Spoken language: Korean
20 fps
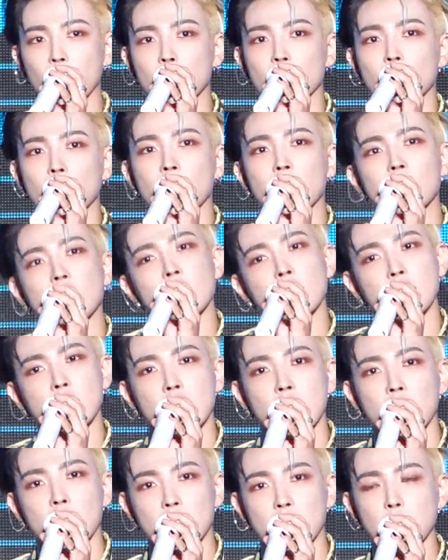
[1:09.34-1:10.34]
저희는
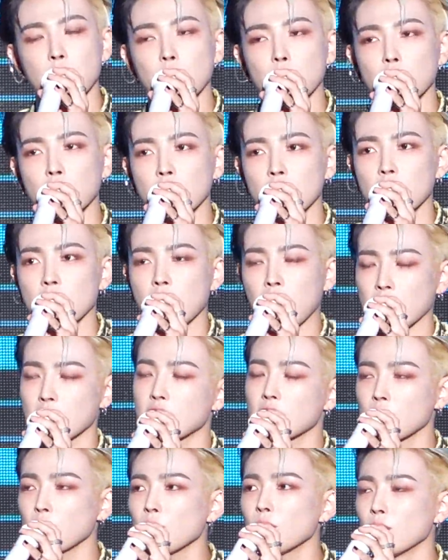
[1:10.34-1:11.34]
그 부분을
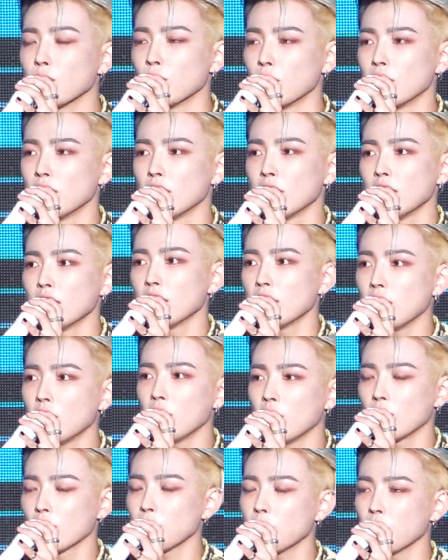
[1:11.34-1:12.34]
가지고
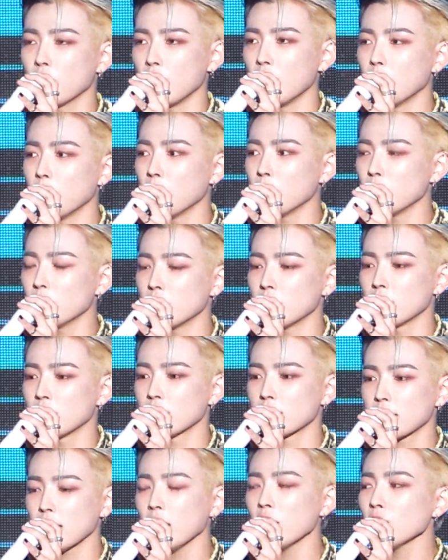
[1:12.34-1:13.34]
이번
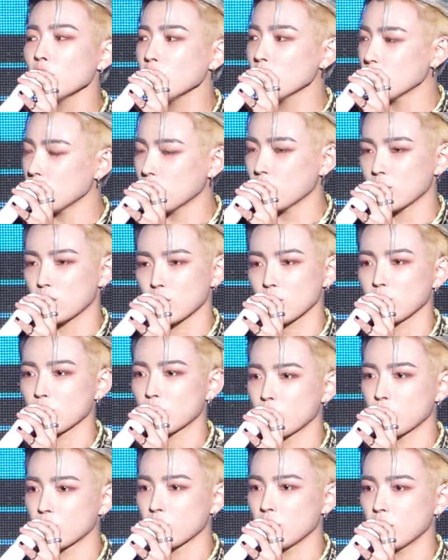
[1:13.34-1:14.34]
앨범은 사운드적으로 좀
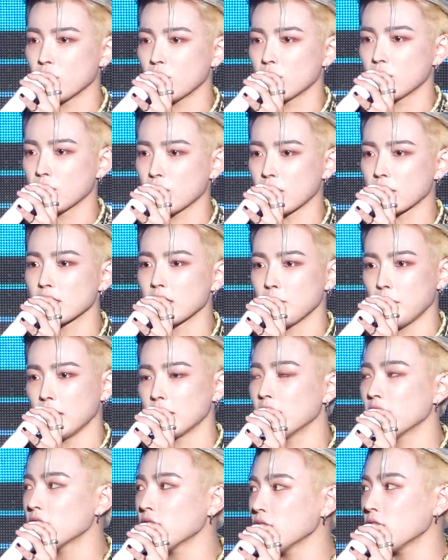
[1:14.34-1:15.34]
도전을 굉장히
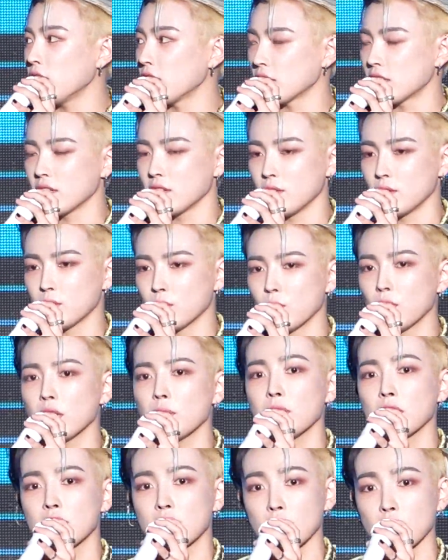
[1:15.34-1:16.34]
많이 했던 것 같아요.
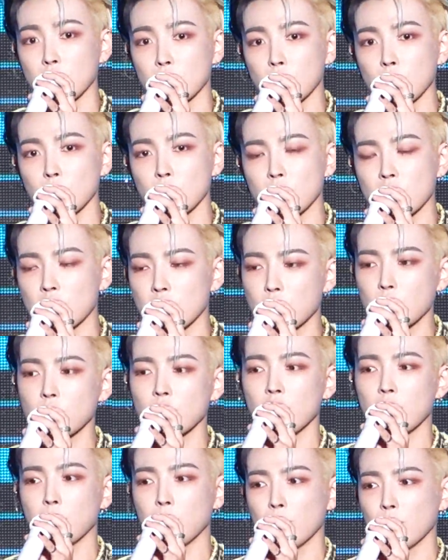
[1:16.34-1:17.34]
노래만 들어도 기존
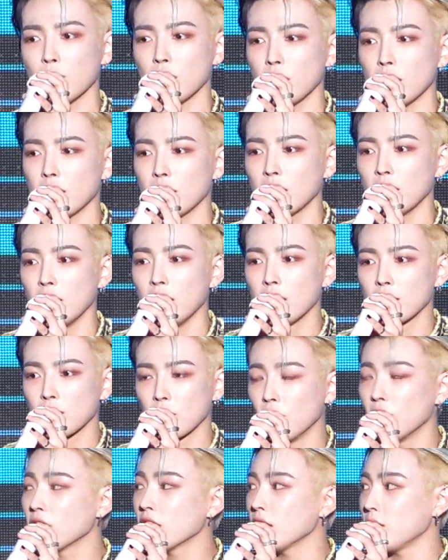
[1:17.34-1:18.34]
앨범과
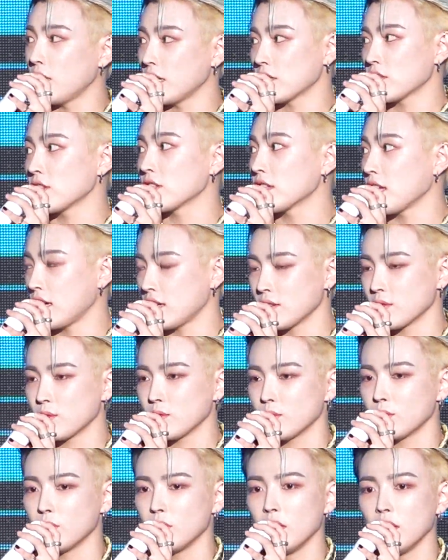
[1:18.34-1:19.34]
결이 완전히
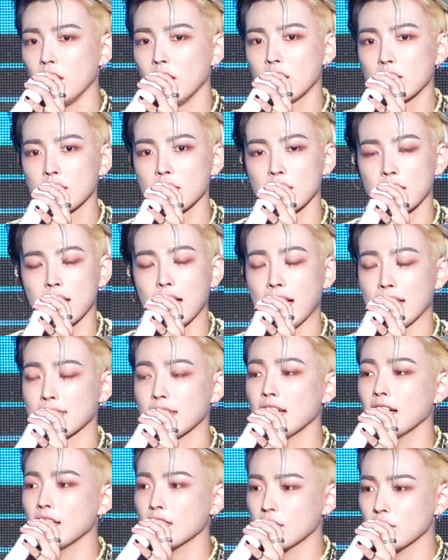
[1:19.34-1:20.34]
다르고 사실
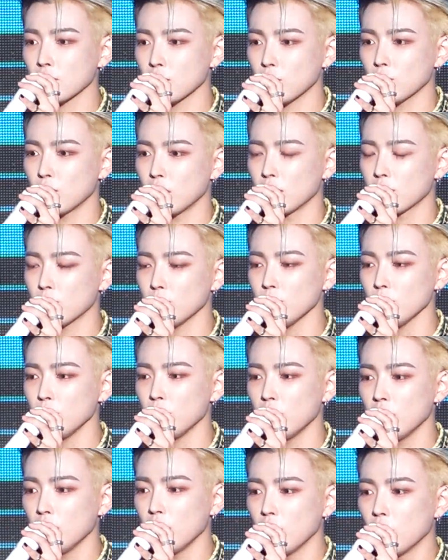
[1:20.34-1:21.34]
가사 같은 경우에도
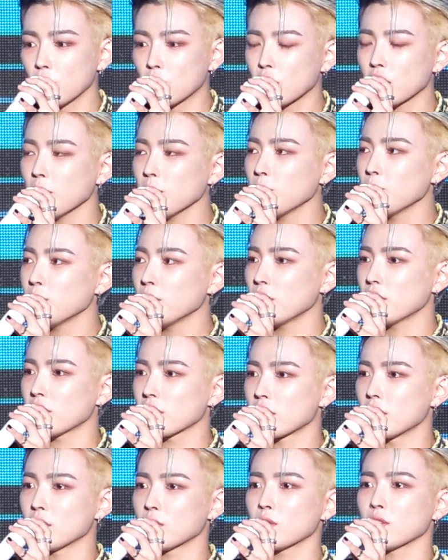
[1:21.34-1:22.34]
어떻게
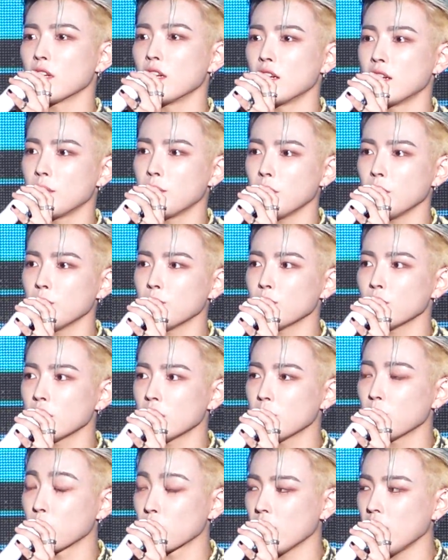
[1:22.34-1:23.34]
보면 기존
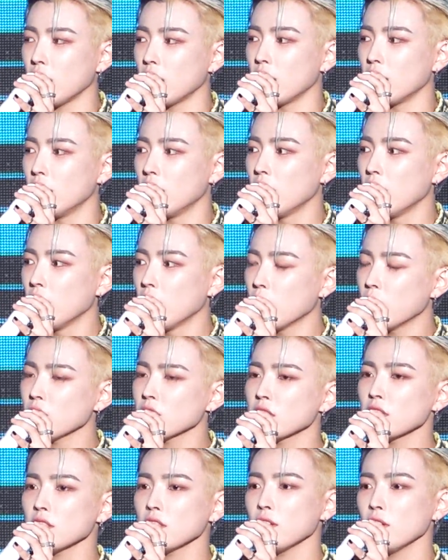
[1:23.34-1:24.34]
앨범들보다
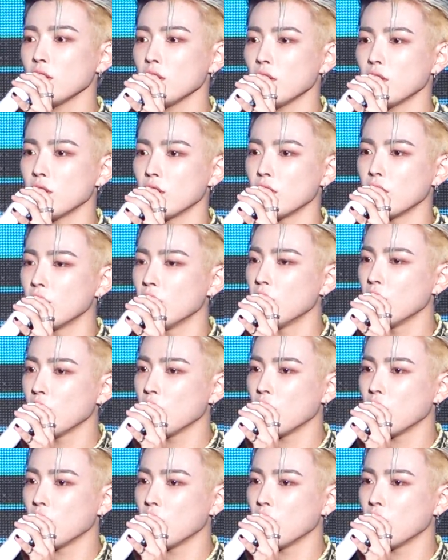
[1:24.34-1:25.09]
훨씬 더